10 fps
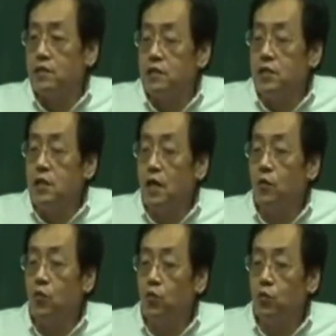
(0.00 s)
那实际
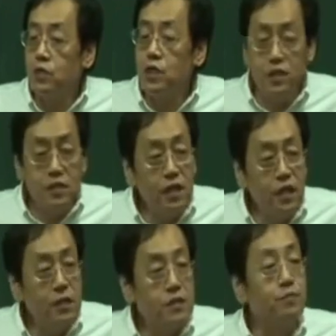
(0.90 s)
上
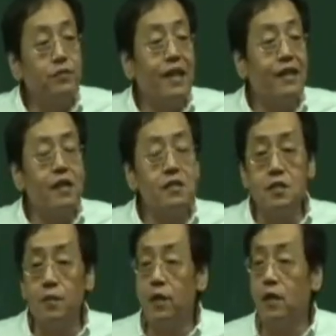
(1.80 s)
这个意思不单
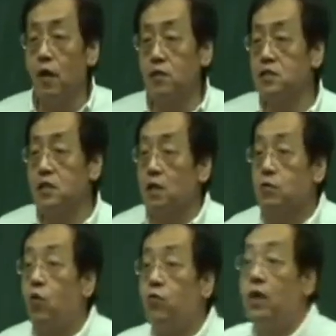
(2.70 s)
单是你不能老是
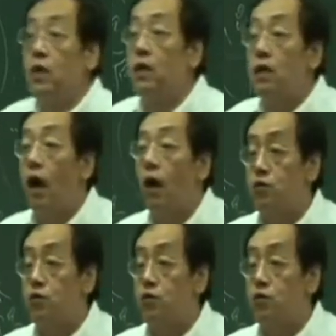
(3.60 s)
想冬天，